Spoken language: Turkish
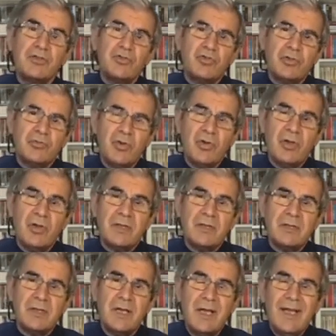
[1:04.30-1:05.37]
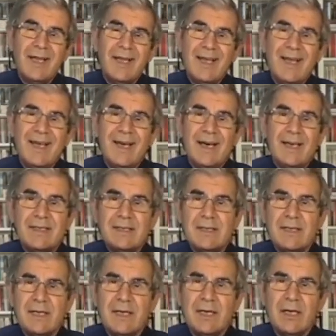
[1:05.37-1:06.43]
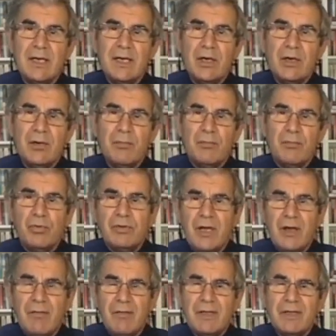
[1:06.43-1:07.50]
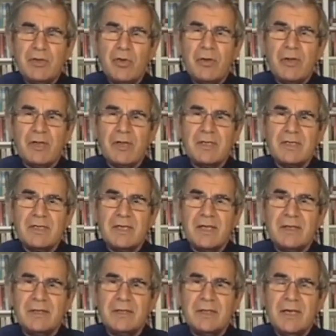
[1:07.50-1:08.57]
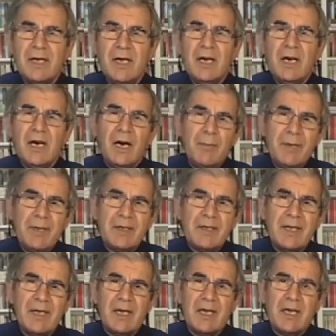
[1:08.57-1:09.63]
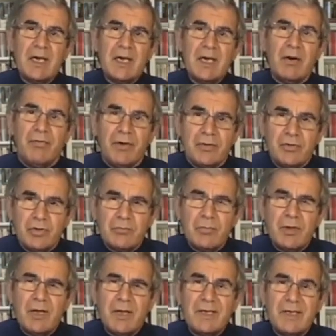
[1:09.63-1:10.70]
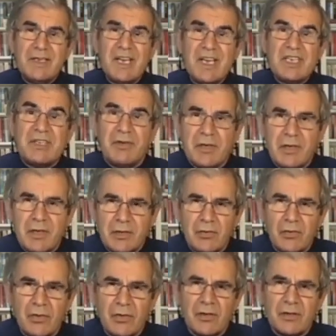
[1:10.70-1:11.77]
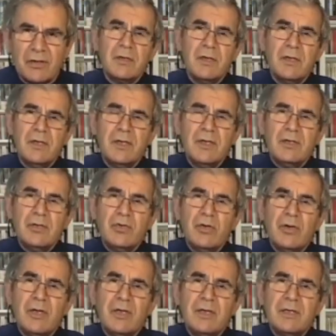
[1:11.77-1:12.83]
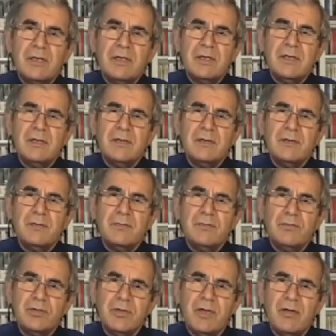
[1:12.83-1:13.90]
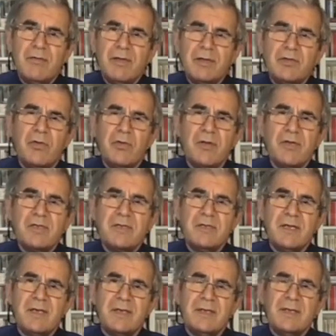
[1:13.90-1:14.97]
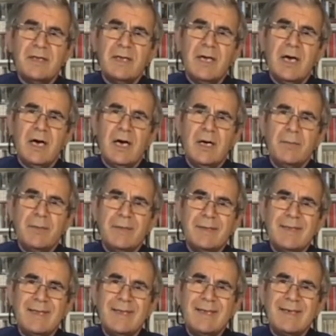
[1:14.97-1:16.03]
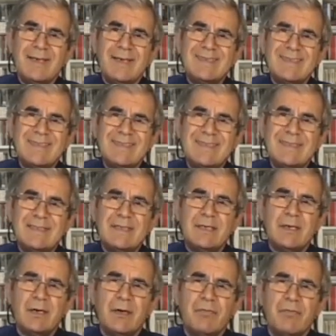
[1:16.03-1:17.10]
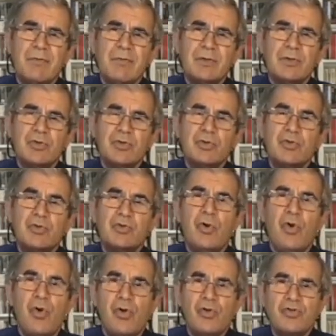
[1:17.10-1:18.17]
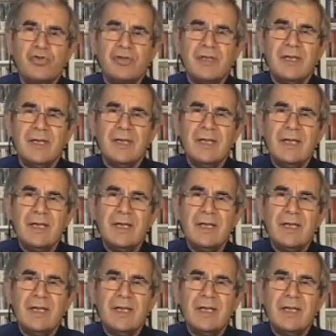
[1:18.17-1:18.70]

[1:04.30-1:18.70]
durmuyorlar. Hatta bu devlet yöneticilerin Amerika'ya kafa tutmalarını teşvik ediyorlar. Diyorlar ki bu devlet yönetileri ABD'ye kızdığı, kafa tuttuğu ölçüde